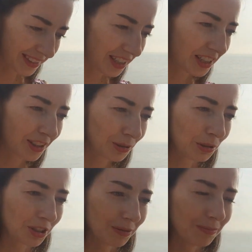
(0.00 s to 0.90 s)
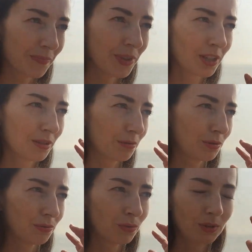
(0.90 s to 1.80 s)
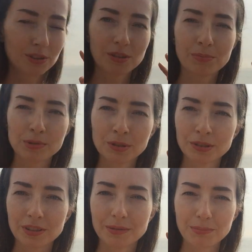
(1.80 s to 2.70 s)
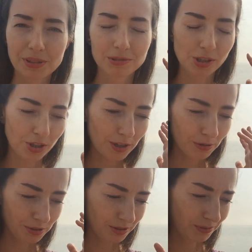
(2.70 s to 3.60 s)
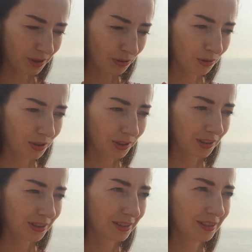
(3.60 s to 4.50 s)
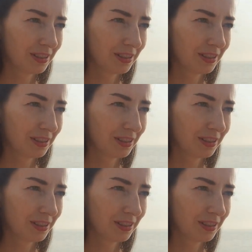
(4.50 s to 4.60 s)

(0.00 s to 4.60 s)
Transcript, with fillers: нехорошим, вот волосы просто превращаются в какое-то,